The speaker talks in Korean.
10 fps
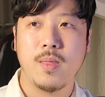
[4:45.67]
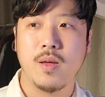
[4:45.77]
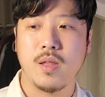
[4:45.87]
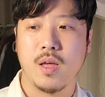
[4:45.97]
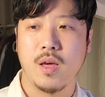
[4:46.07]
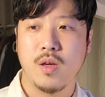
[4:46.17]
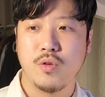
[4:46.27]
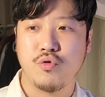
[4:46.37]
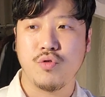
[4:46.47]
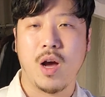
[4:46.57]
이제
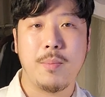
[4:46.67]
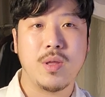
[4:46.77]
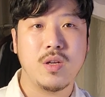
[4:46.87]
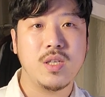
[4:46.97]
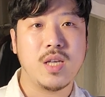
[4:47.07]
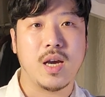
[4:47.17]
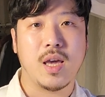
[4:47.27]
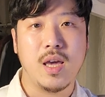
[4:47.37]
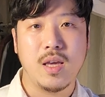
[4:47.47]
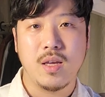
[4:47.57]
중강 배전
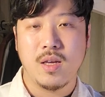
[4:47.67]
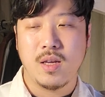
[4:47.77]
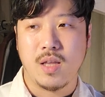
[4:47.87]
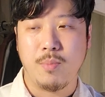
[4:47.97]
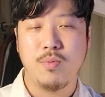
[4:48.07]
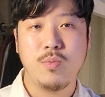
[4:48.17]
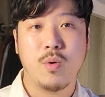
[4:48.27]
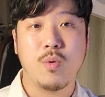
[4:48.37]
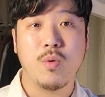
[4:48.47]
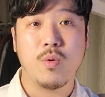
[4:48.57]
이상의
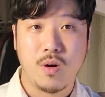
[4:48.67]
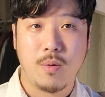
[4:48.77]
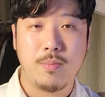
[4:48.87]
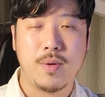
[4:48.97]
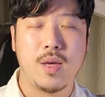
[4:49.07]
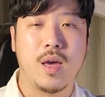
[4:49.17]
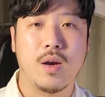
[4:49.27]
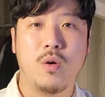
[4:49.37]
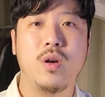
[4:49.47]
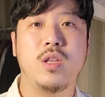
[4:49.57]
납품용 커피의
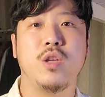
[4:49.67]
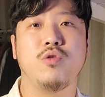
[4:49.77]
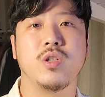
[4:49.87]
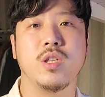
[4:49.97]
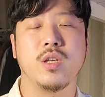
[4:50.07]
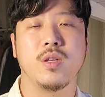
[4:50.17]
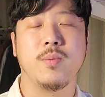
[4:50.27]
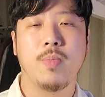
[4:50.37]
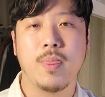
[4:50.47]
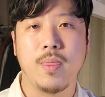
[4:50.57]
퀄리티 유지는
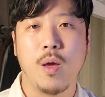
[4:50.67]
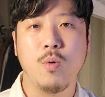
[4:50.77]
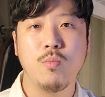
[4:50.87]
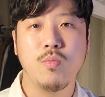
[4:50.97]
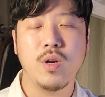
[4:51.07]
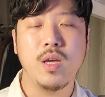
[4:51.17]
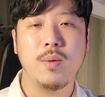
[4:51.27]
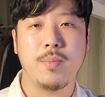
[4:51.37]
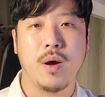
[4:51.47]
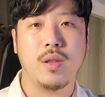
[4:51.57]

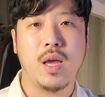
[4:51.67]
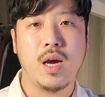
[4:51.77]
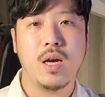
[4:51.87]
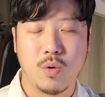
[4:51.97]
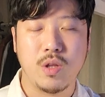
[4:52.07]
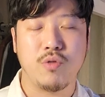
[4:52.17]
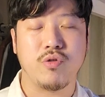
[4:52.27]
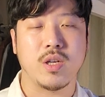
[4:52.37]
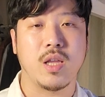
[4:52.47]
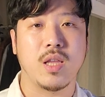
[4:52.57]
내용물이 변해야 퀄리티
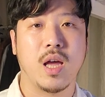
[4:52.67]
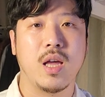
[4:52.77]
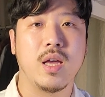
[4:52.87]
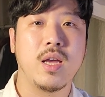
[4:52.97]
유지가 된다.